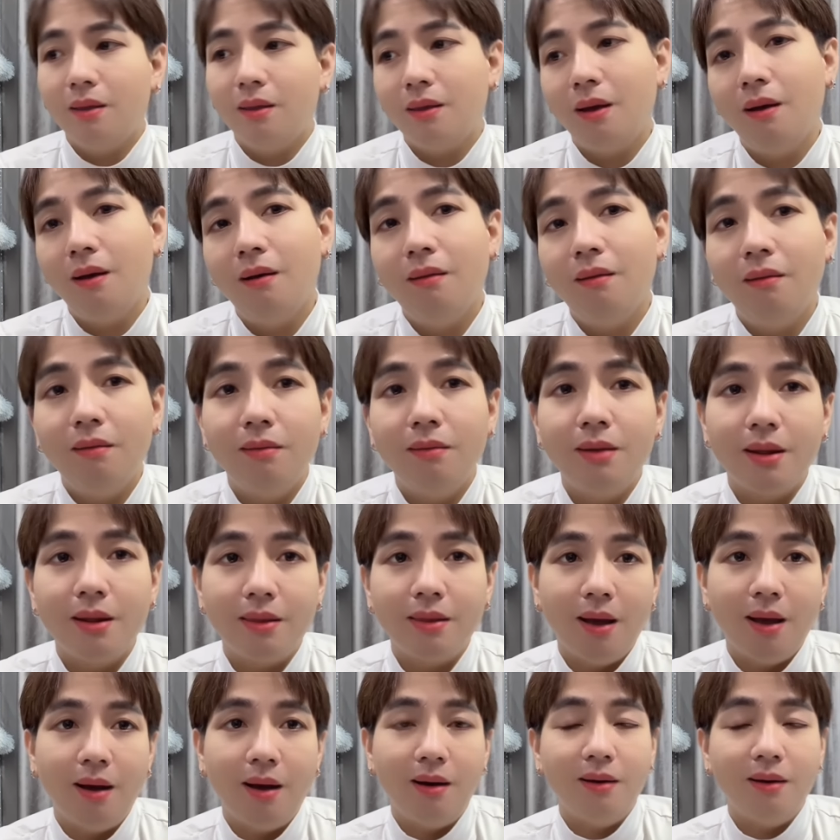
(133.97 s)
trời ơi là
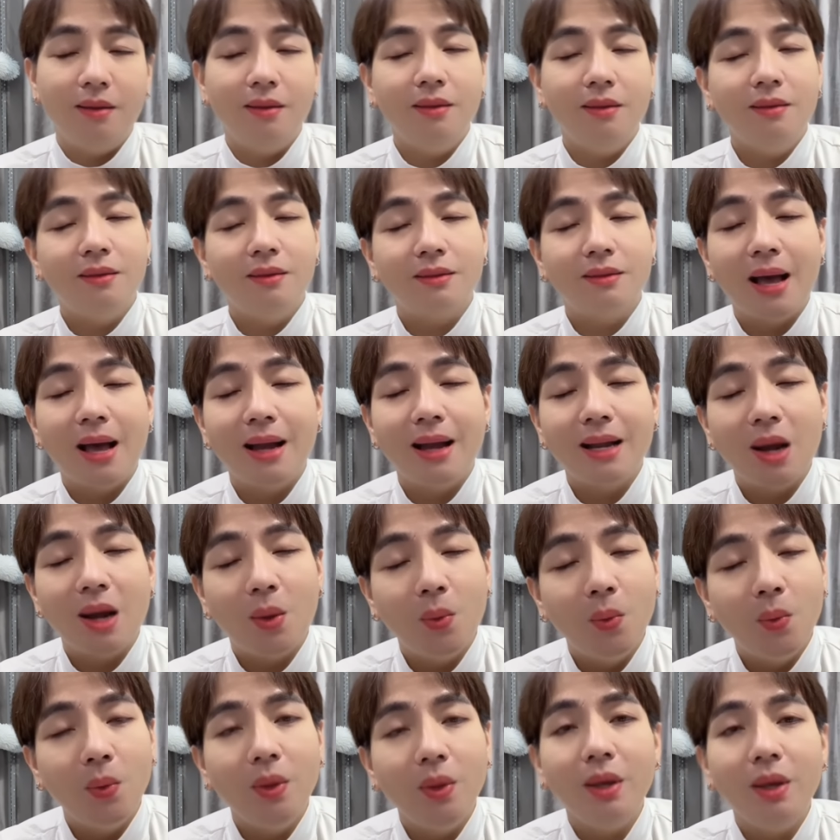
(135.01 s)
trời người ta
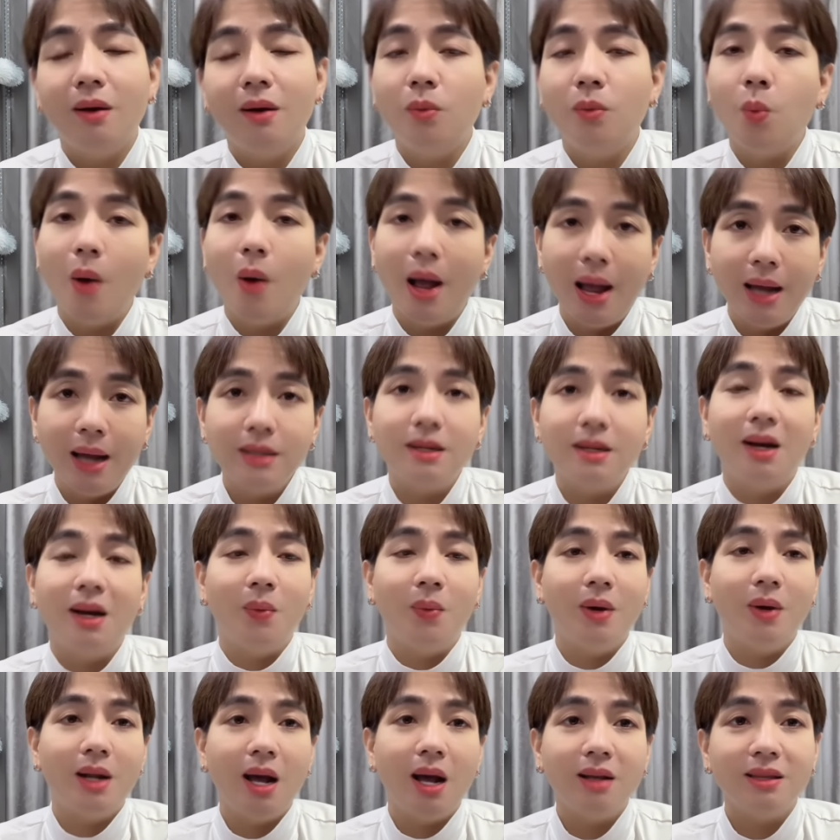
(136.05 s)
nói hả quá trời
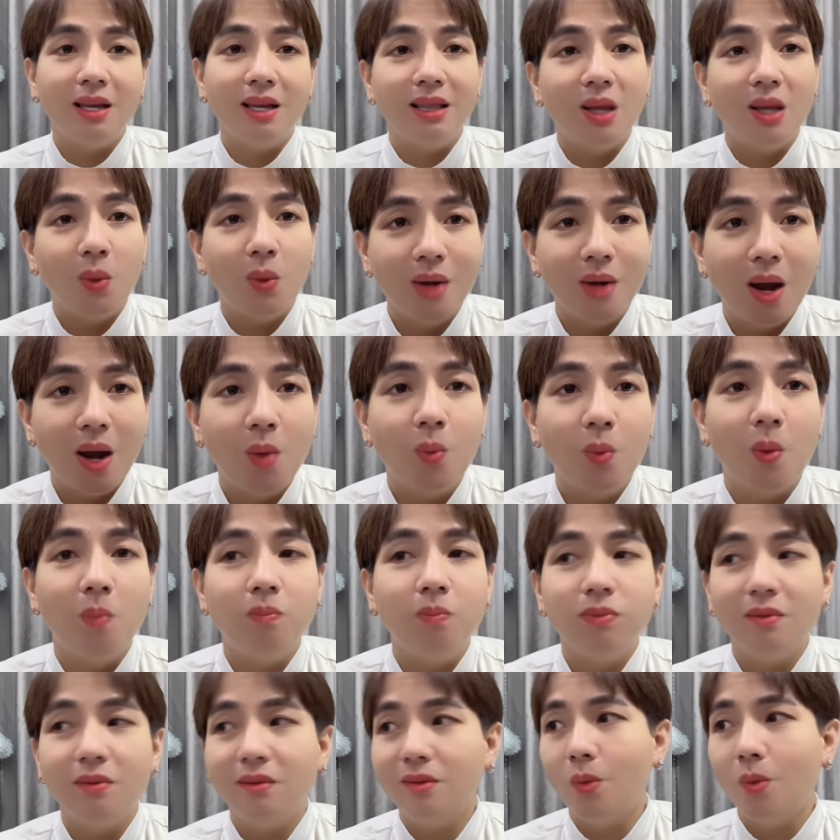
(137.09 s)
quá đất thì lâu lâu
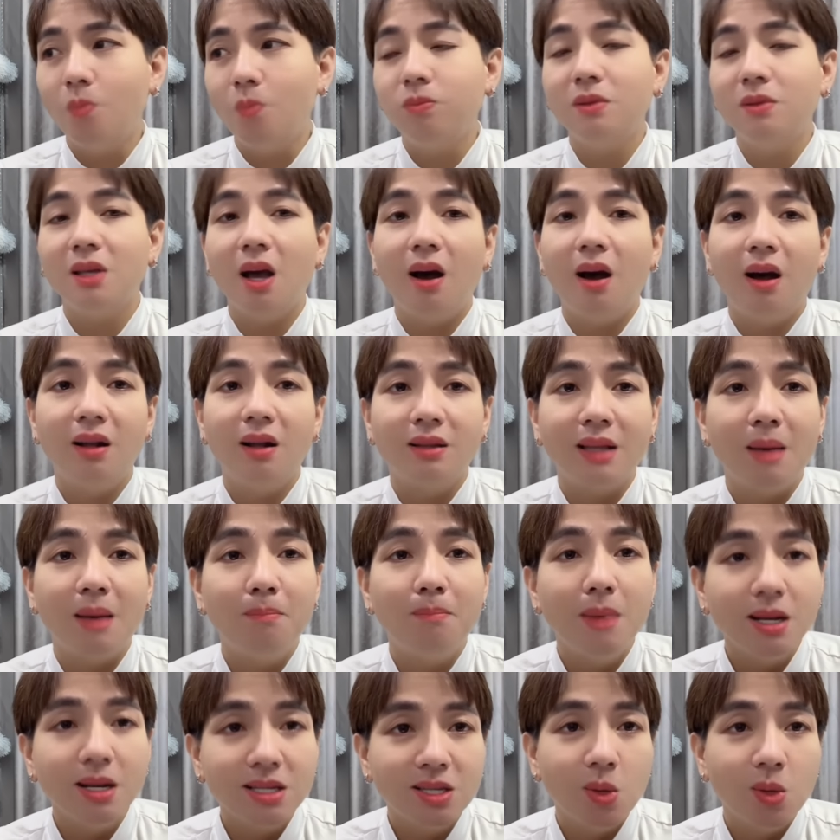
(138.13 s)
cũng cũng cho người ta
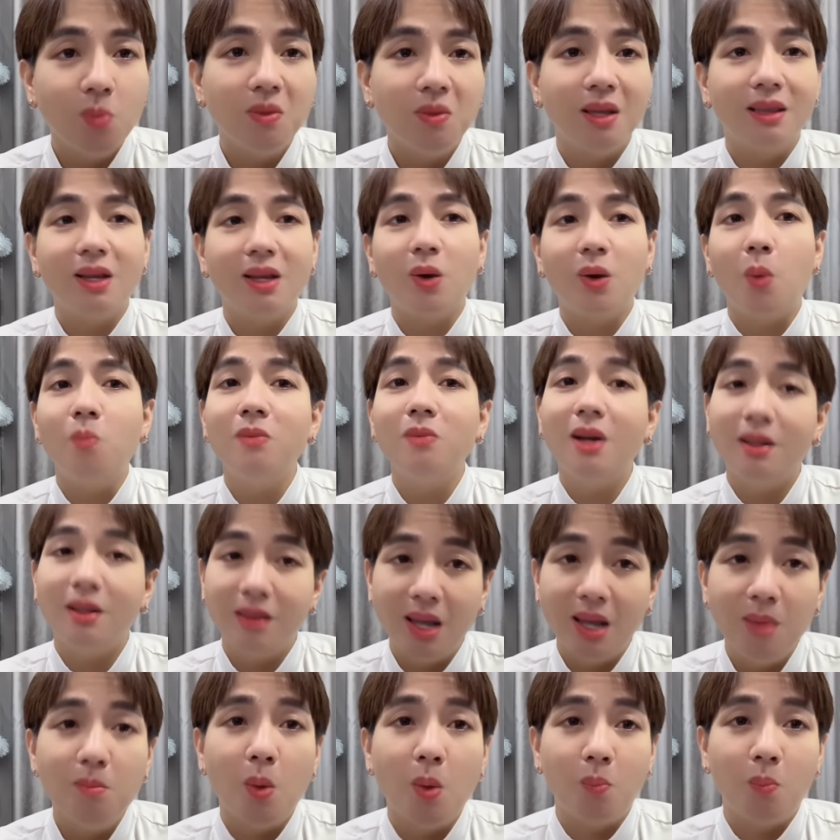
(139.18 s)
bức xúc thì người ta cũng lên
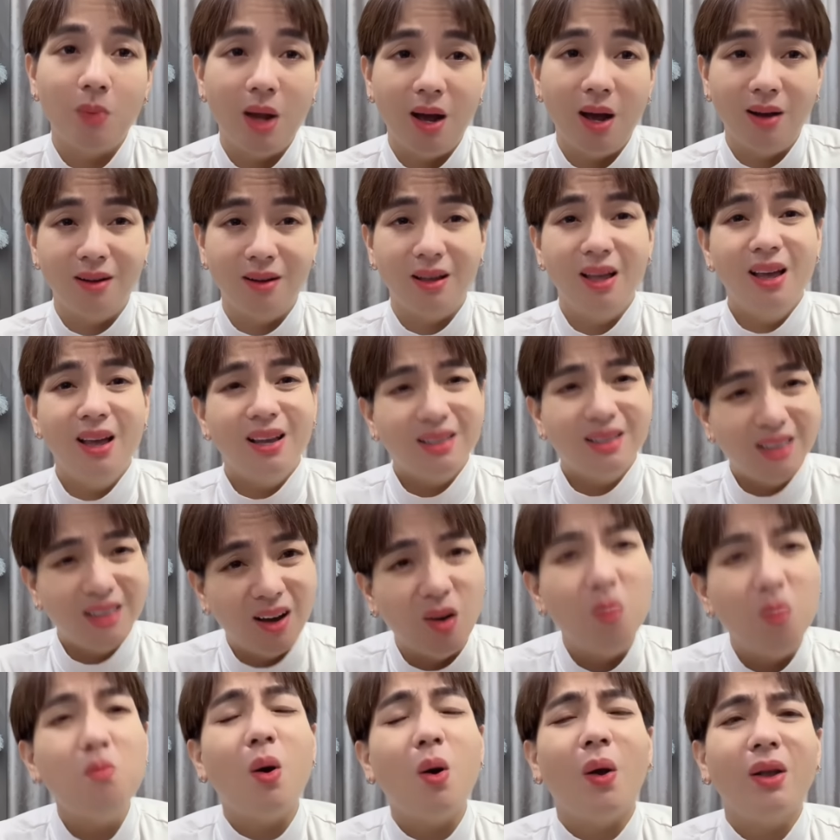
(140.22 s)
tiếng một lần
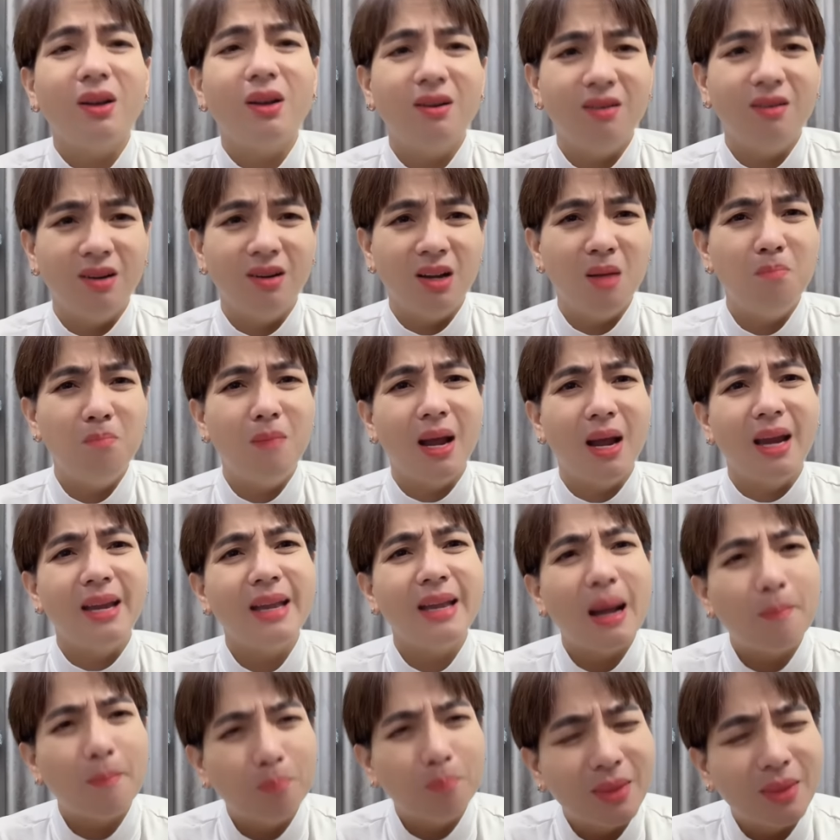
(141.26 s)
thử mọi người đi bị
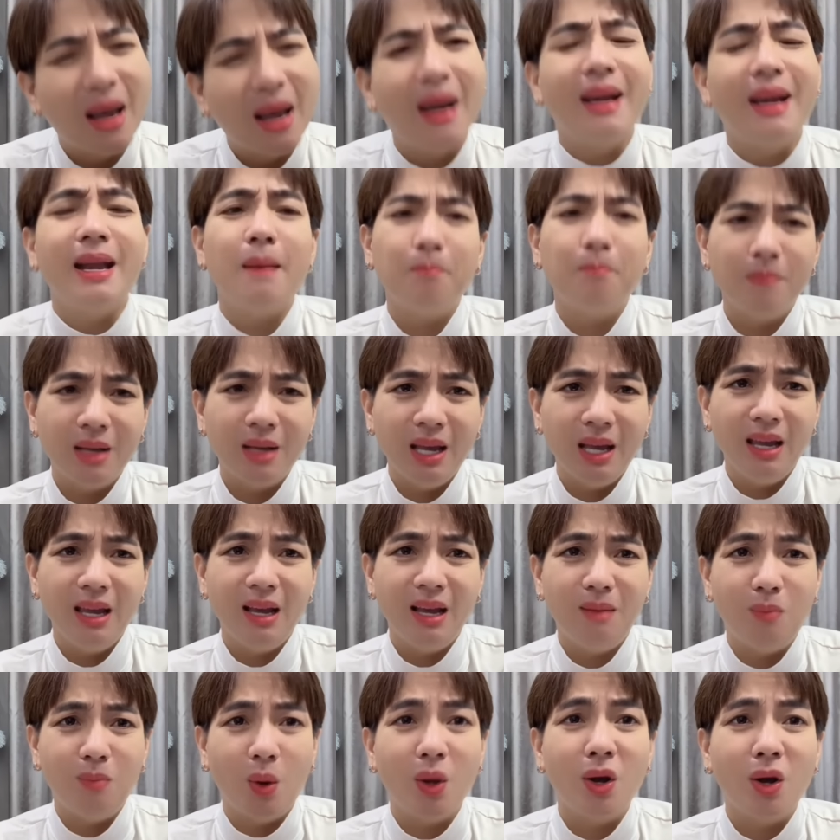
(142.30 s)
năm này năm
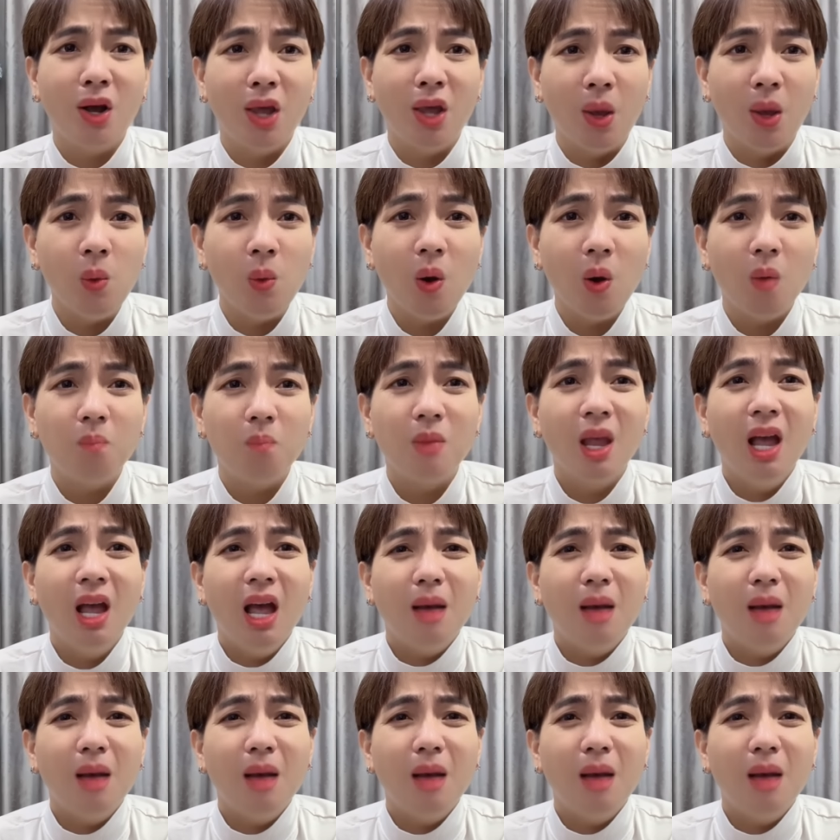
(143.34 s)
kia mọi người hiểu không